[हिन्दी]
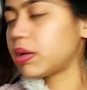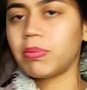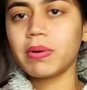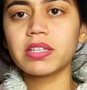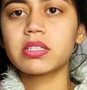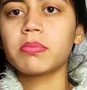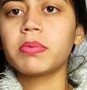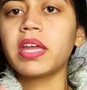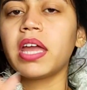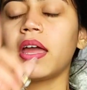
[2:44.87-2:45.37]
मेरे
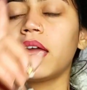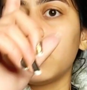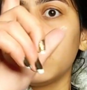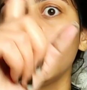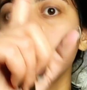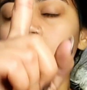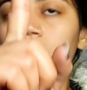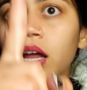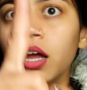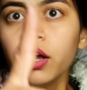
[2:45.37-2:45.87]
पास अभी है
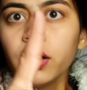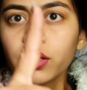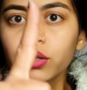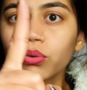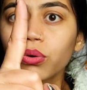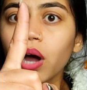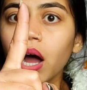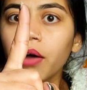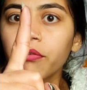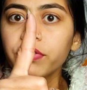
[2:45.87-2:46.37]
नहीं
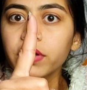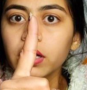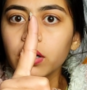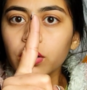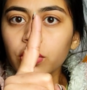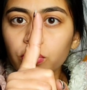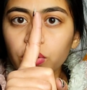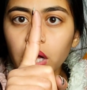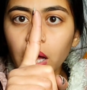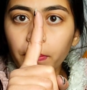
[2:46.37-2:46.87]
तो आप
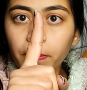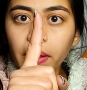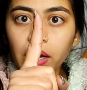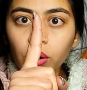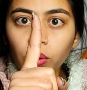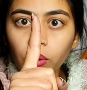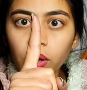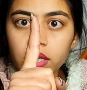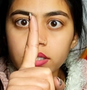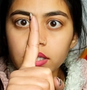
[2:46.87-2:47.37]
फिंगर को या
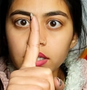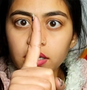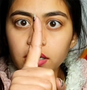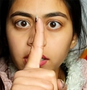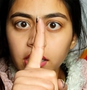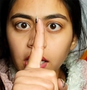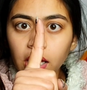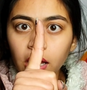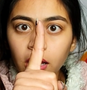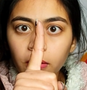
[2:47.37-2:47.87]
पेन को ऐसे
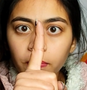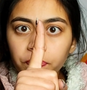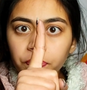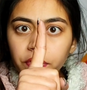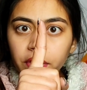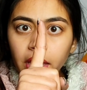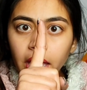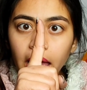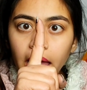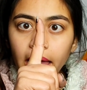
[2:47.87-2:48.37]
रख के
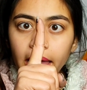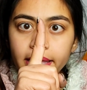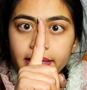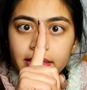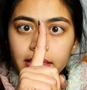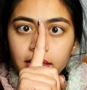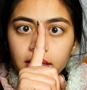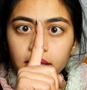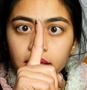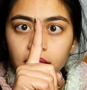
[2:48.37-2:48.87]

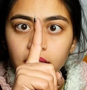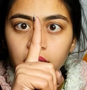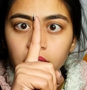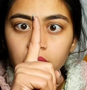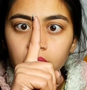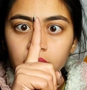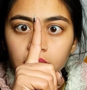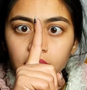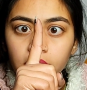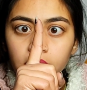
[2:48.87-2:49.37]
ऐसे करते
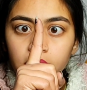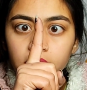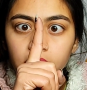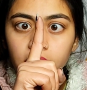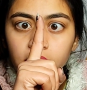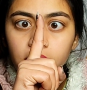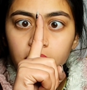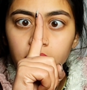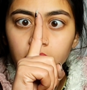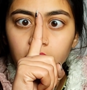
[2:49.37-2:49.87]
करते
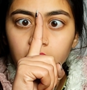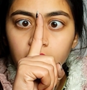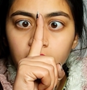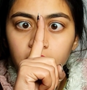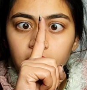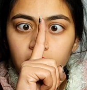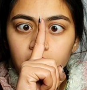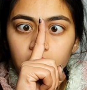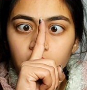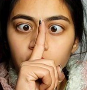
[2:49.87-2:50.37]
करते करते
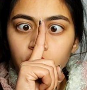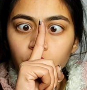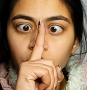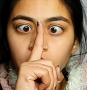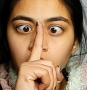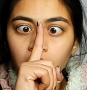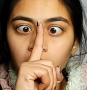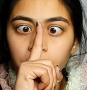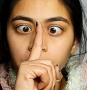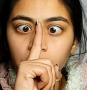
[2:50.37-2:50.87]
करते
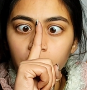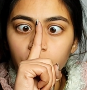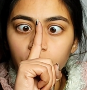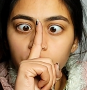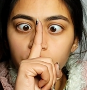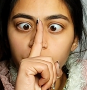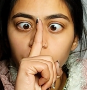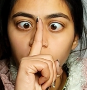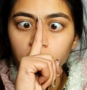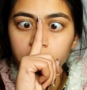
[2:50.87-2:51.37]
इसको यहाँ पे
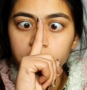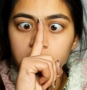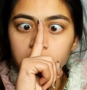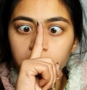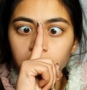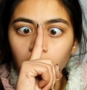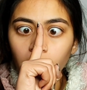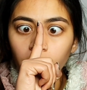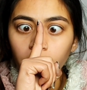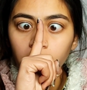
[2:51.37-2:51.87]
नोज पॉइंट पे
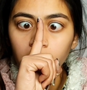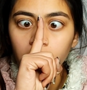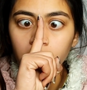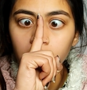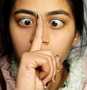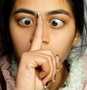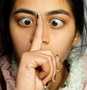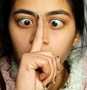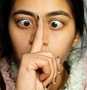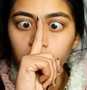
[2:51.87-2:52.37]
जब लाओगे
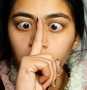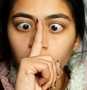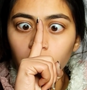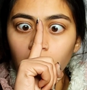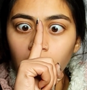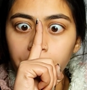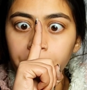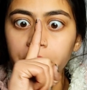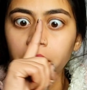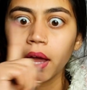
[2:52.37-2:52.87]
ना तो
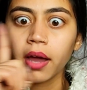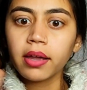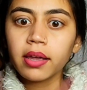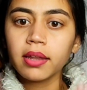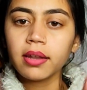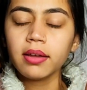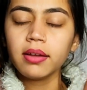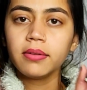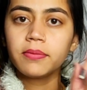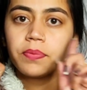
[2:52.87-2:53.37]
आपकी
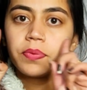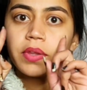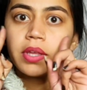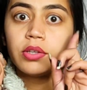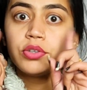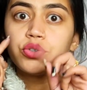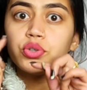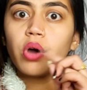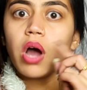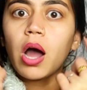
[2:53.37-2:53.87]
आंखें ना
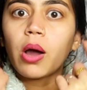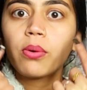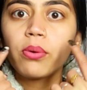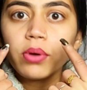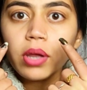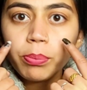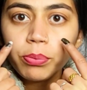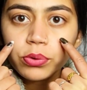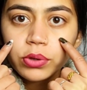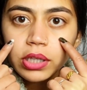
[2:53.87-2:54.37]
जो
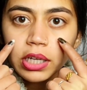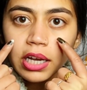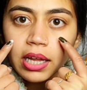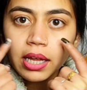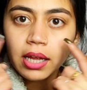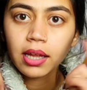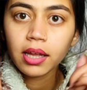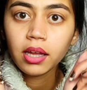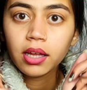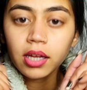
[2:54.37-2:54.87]
आंखों के पुतले
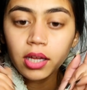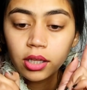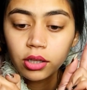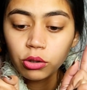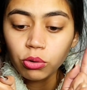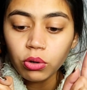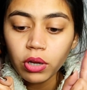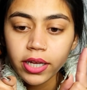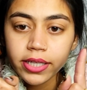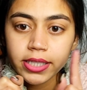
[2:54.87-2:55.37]
हैं
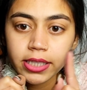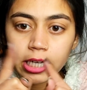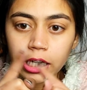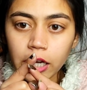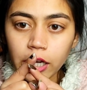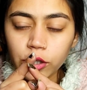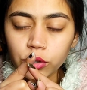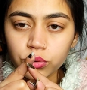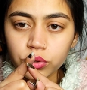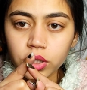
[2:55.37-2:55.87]
दोनों ऐसे
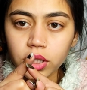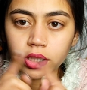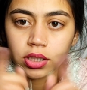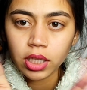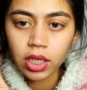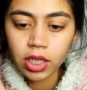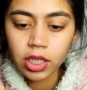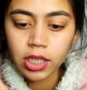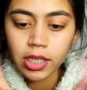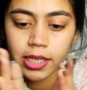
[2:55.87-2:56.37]
कलेक्ट हो
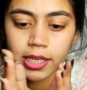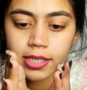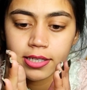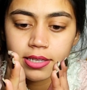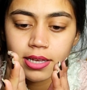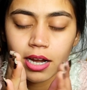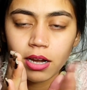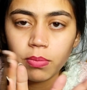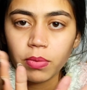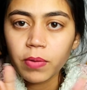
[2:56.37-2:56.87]
जाते हैं एक
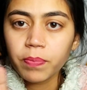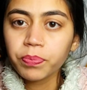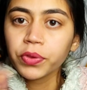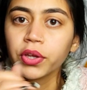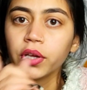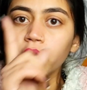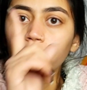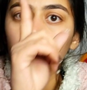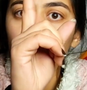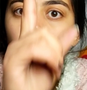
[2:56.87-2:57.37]
साइड में
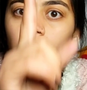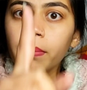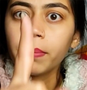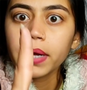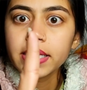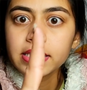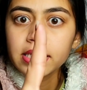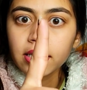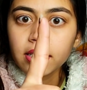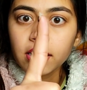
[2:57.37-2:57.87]
तो आप
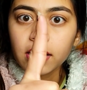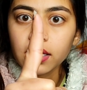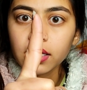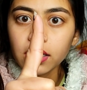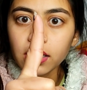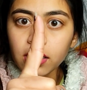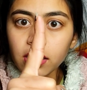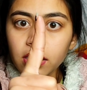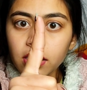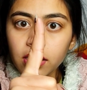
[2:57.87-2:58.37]
ऐसे
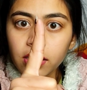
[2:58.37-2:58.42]
करके